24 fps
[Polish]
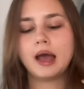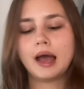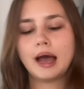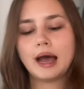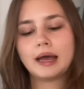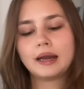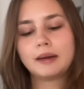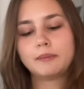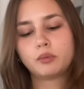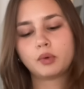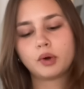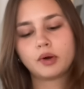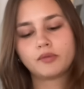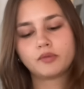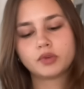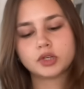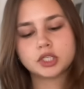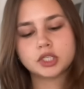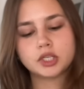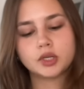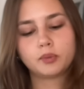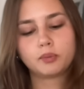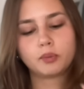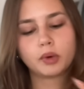ale byłam
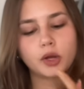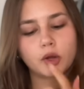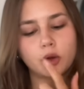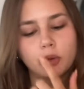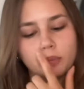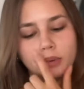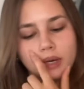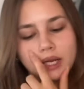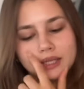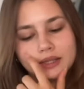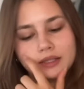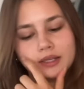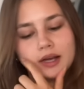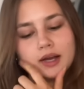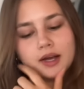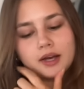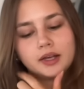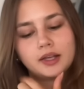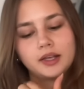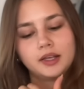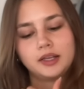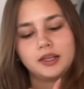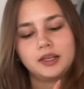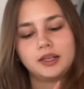właśnie u mojego brata
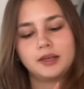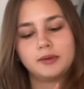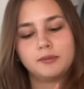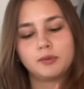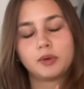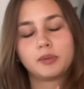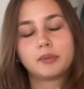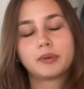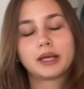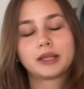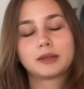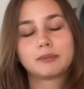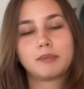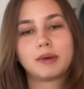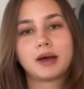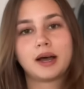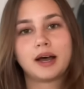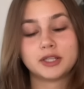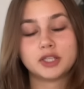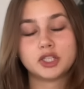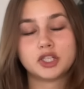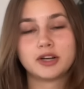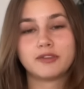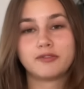i mój brat ma
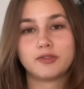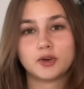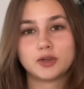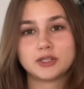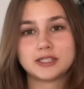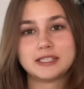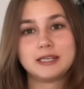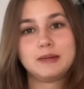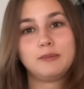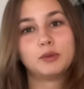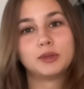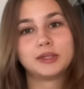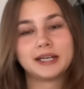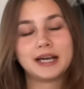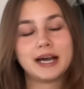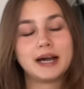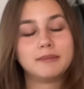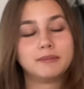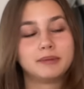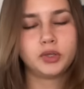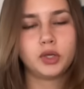drzewo z limonkami.